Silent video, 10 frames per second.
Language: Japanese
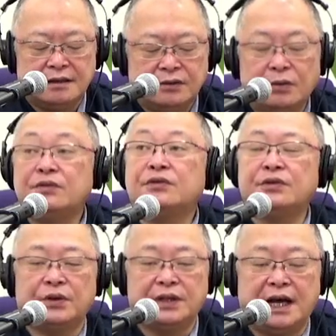という
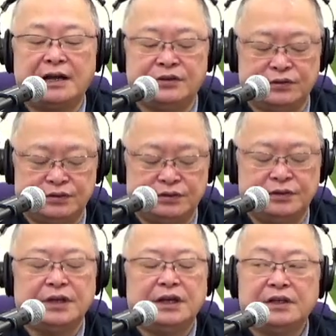ようなルール。
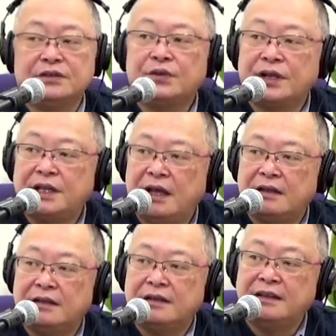それで
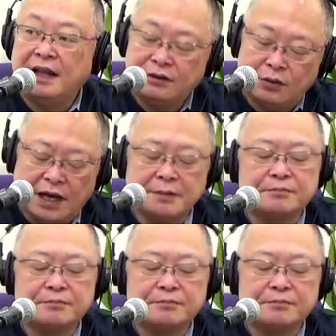なんとか、